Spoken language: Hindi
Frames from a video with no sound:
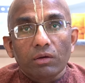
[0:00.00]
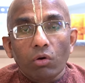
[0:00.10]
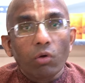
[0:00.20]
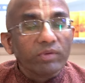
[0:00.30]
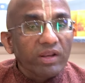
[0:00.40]

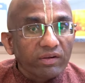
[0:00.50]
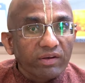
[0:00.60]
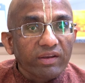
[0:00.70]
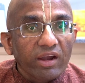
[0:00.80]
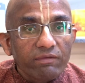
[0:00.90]
होम
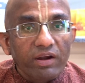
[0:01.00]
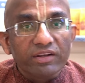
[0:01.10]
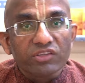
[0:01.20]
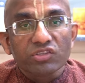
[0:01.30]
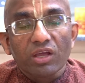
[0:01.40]
टेरिटरी का
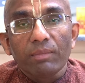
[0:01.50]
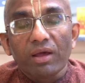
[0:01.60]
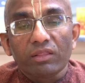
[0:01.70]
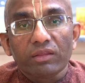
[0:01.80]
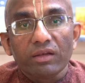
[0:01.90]
एडवांटेज था
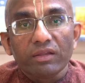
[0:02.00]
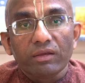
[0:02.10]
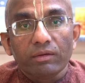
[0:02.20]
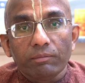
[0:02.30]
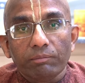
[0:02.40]
भारत के लिए
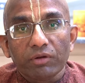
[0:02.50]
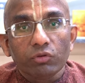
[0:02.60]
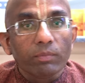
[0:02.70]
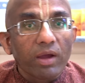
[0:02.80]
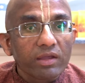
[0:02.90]
पर
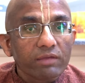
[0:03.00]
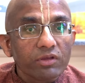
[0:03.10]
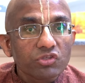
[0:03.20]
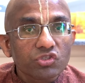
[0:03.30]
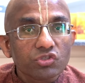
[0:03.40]

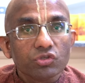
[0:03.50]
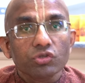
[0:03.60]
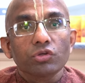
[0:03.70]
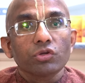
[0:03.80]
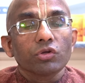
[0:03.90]
दुर्भाग्यवश
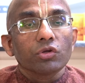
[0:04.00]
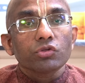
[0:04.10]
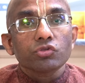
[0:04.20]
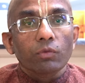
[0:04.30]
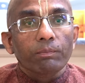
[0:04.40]

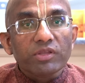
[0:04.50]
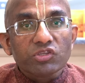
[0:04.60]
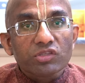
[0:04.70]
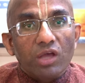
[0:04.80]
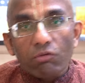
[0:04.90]
जो
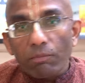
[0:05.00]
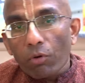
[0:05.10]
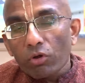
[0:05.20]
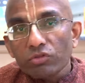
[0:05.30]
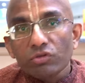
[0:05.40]
पिच था वो
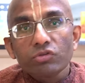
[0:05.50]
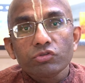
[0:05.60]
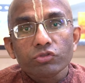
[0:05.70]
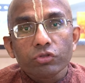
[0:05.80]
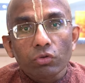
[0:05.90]
बहुत
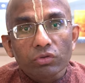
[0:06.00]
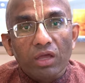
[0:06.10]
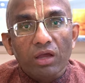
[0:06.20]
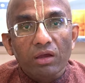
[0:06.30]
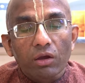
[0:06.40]
स्लो
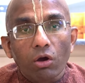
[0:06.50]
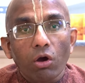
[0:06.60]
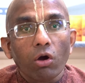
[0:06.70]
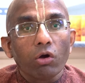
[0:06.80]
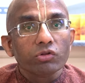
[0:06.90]
था
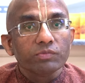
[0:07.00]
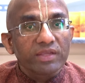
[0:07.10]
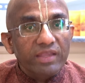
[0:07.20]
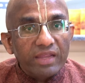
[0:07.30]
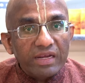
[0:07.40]
और उस पर
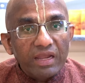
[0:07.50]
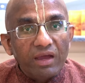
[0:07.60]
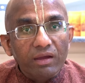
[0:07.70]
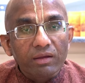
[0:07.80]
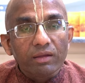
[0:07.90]
खेलना
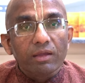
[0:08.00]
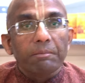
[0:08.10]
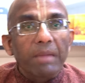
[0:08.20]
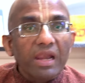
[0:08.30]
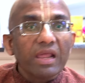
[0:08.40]

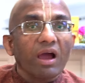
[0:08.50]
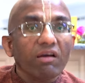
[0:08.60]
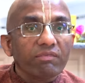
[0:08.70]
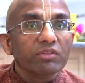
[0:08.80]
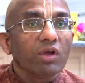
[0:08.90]
पहले
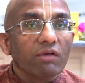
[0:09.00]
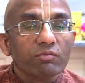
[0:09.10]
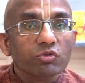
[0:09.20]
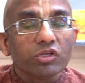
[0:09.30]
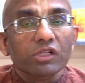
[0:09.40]
हाफ में तो काफ़ी
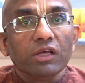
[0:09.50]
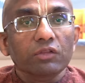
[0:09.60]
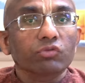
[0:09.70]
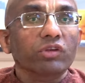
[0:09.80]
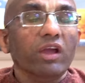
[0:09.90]
मुश्किल था
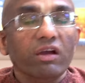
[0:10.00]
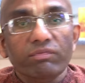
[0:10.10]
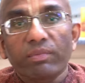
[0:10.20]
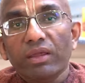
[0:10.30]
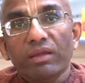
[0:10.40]
दूसरे
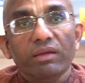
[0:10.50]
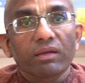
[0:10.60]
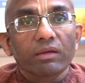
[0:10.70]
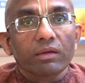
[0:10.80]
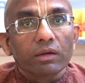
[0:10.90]
हाफ में
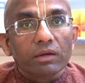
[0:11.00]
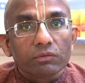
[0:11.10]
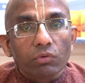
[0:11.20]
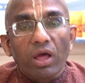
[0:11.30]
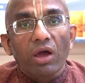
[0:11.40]

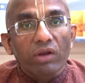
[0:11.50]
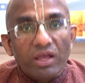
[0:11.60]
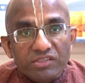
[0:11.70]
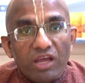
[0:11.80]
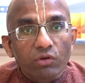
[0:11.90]
थोड़ा और
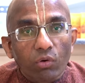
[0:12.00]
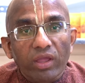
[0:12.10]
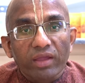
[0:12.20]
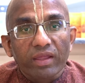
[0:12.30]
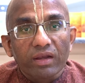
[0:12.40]
आसान हो
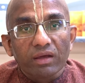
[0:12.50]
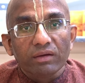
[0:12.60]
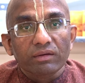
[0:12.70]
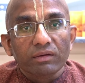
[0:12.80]
गया खेलना